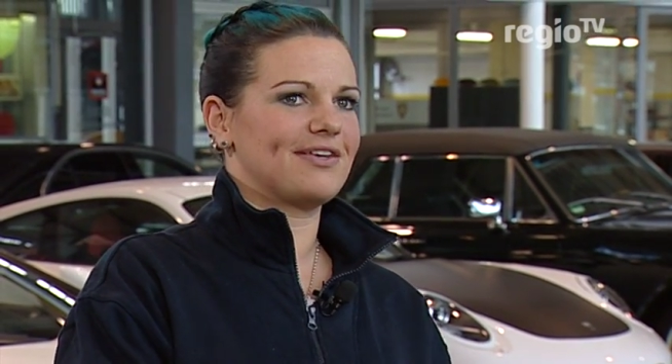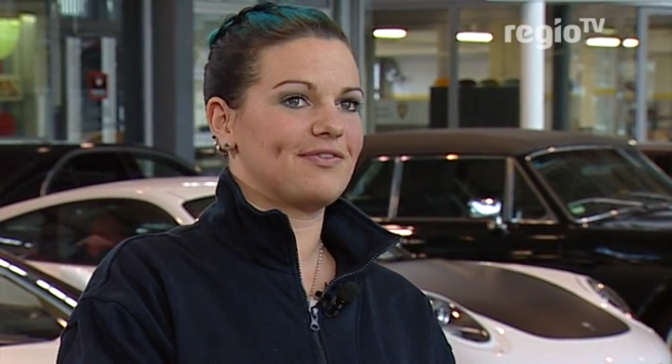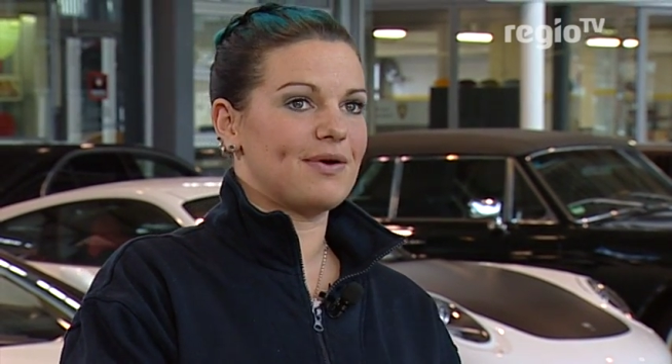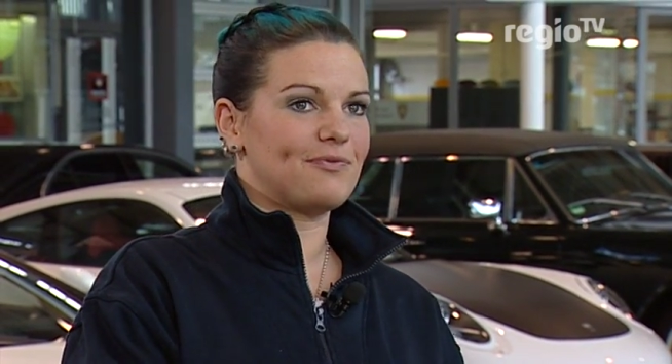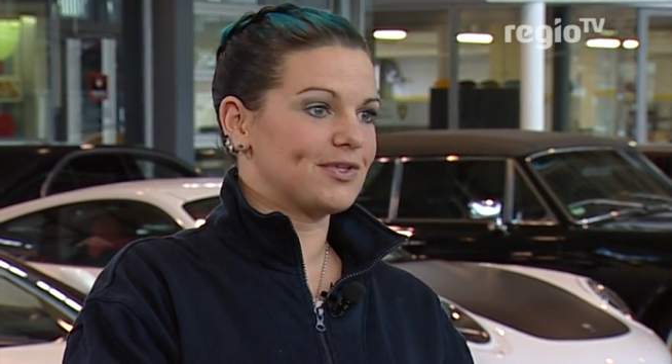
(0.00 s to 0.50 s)
Ich
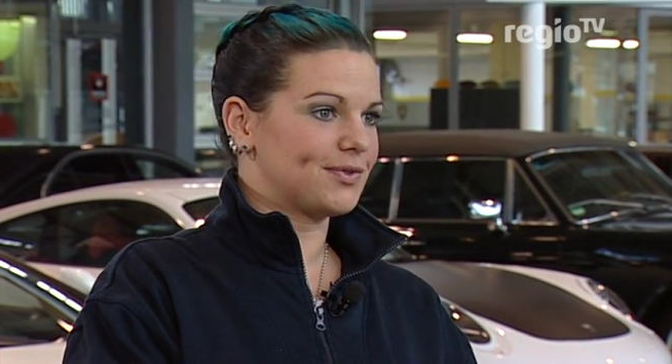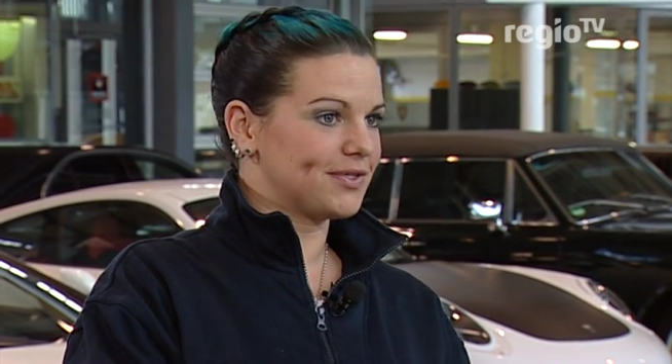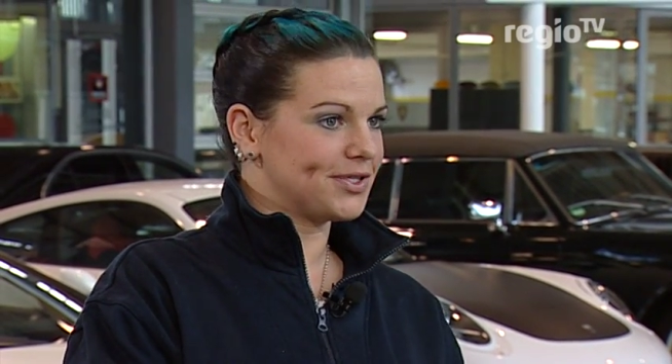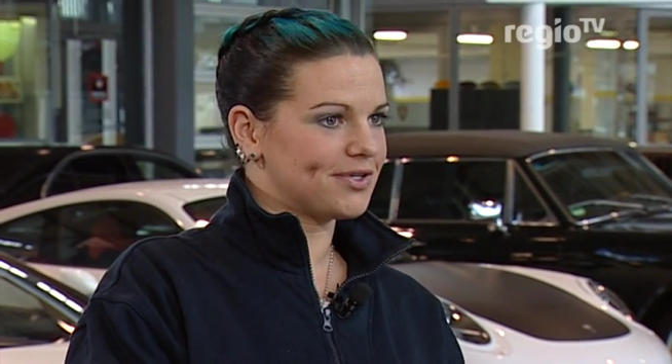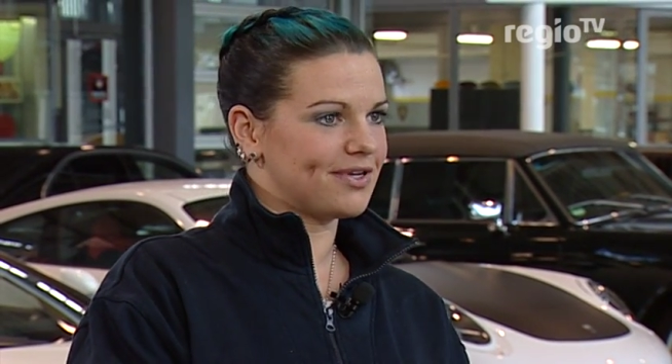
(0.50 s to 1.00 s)
war im
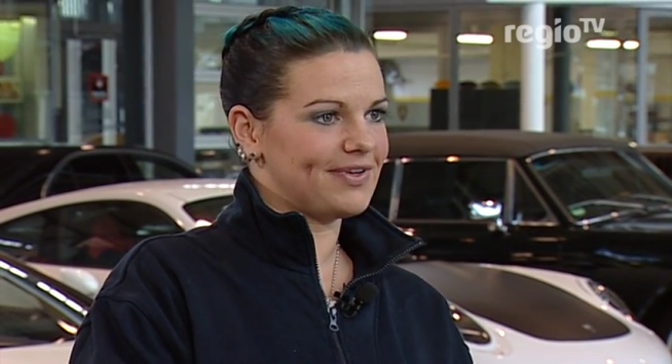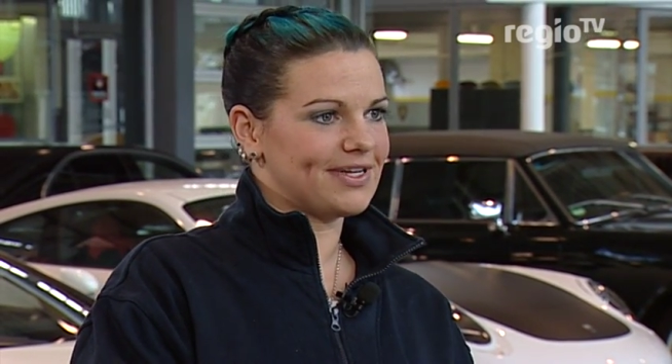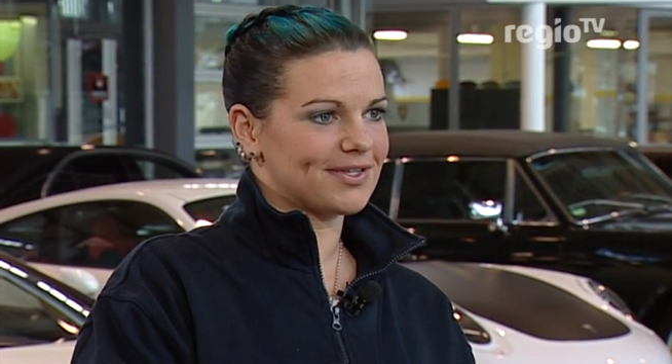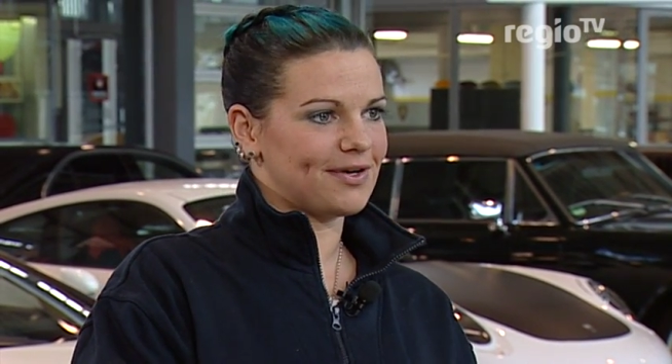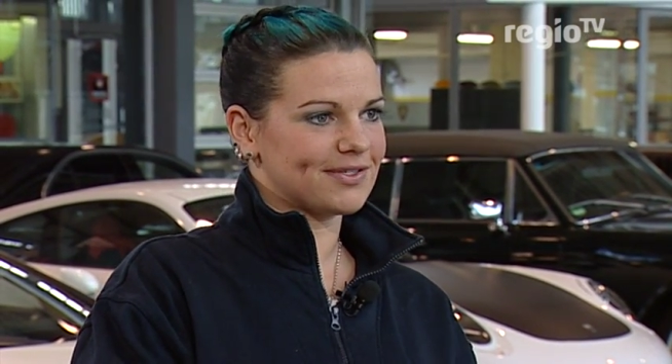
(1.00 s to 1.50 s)
Vollzugsdienst
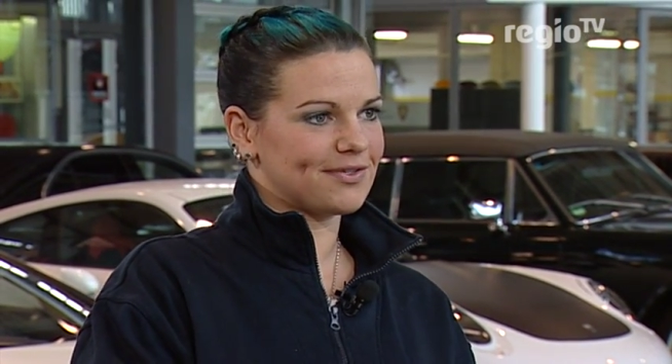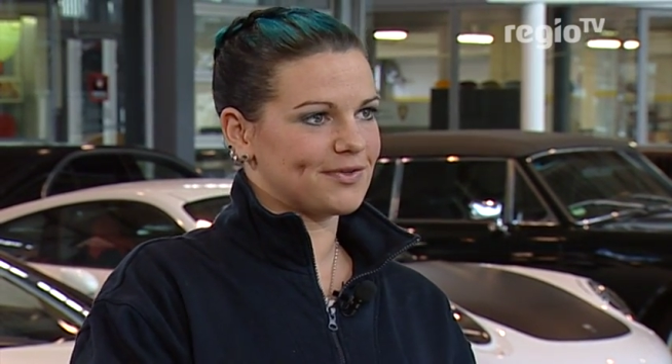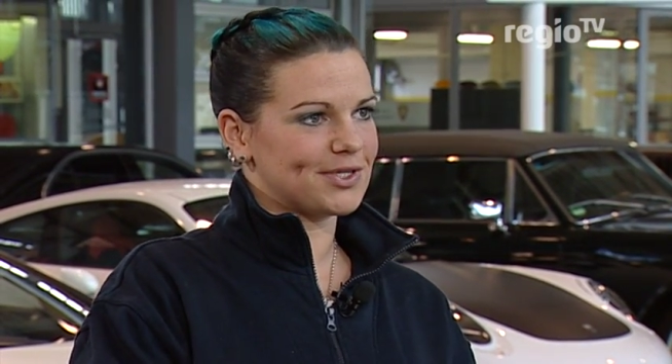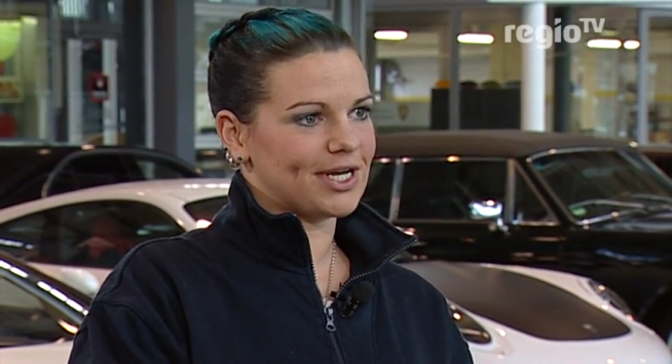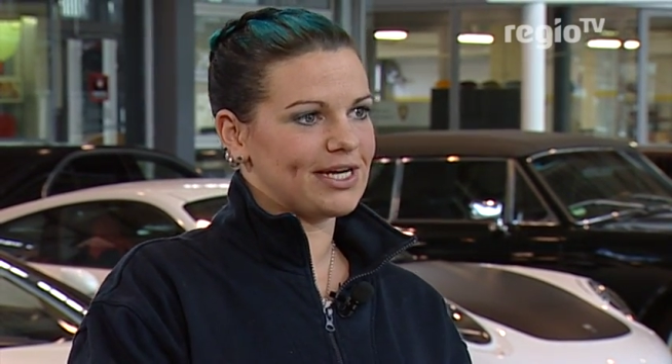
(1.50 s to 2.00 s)
unterwegs, draußen auf
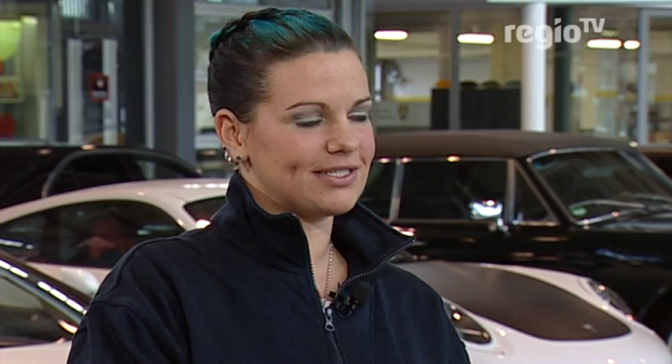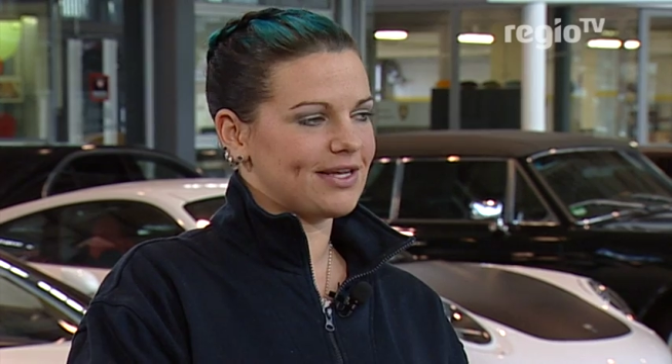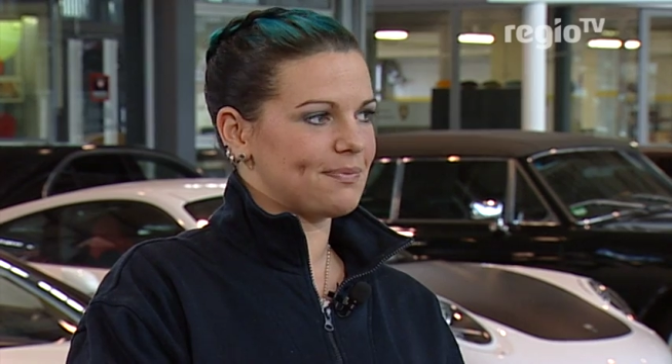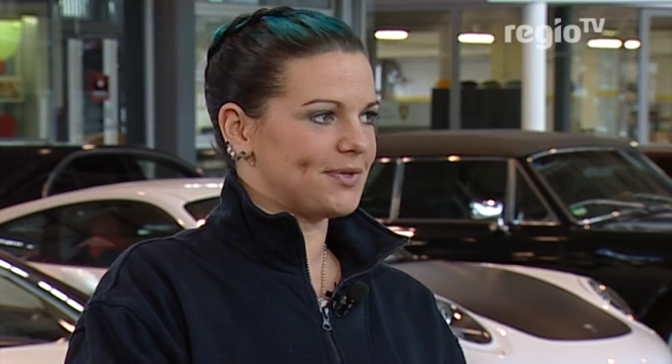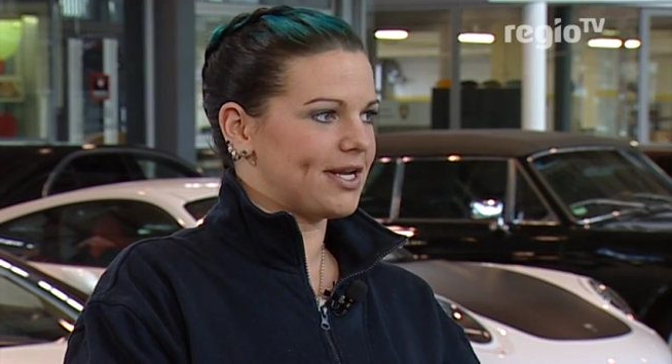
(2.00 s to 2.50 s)
der Straße,
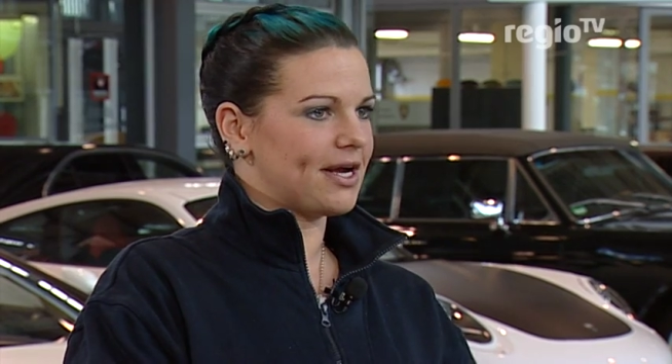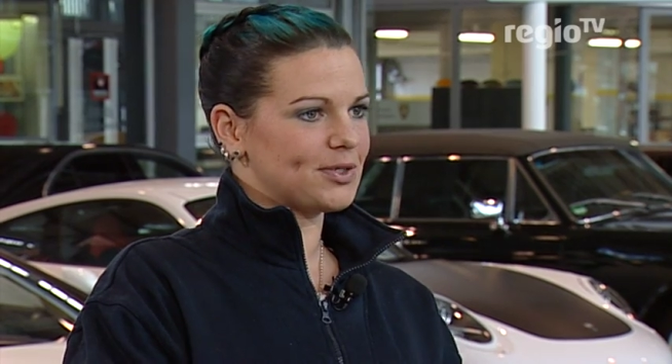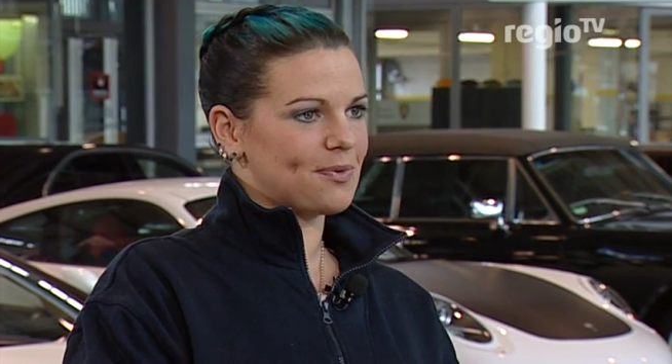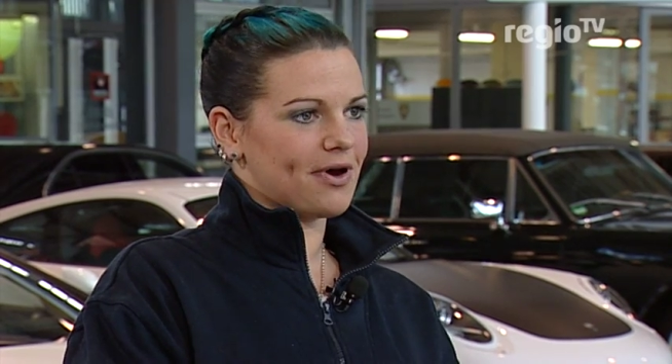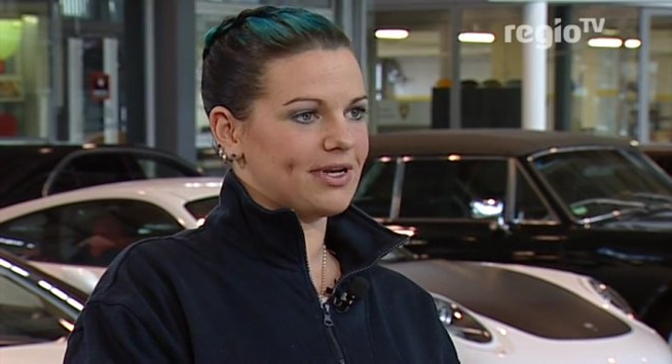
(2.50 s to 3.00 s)
hat mich einer
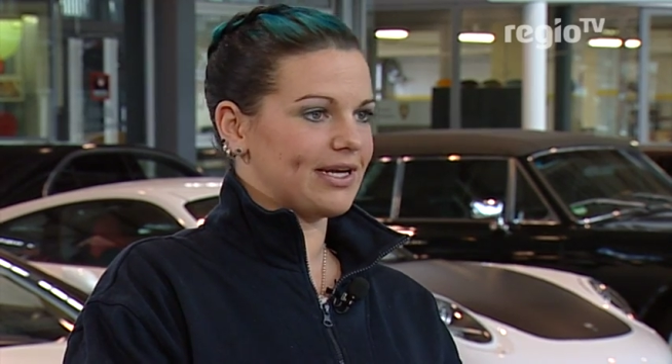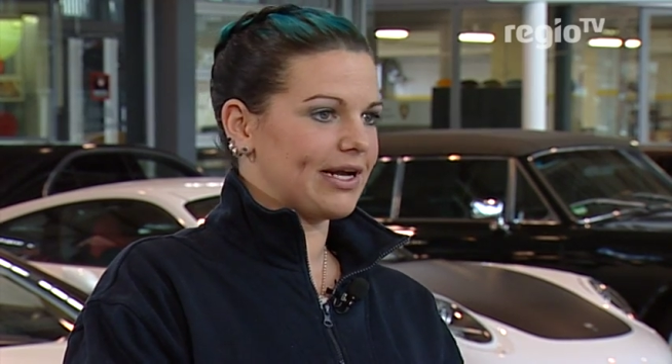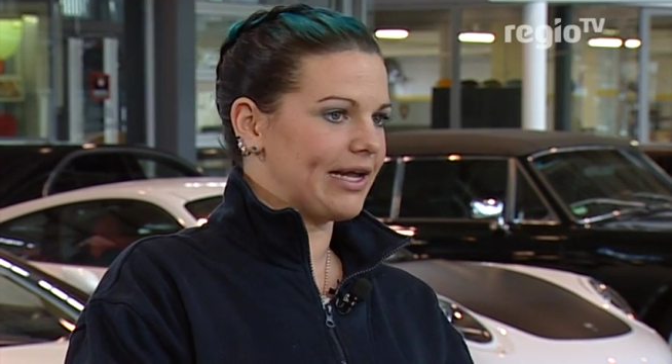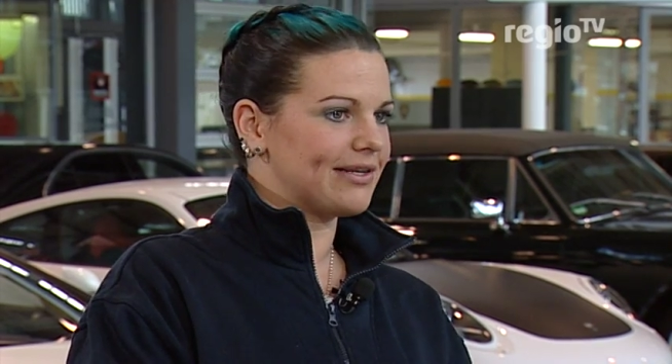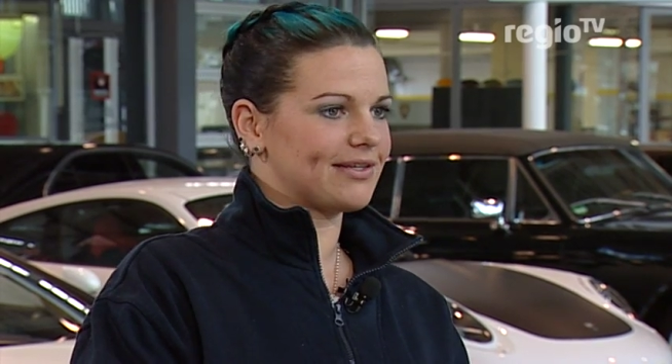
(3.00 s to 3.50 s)
angesprochen, den
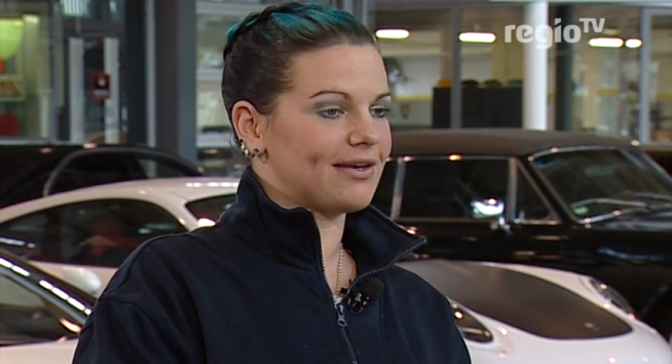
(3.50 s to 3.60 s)
kannte ich.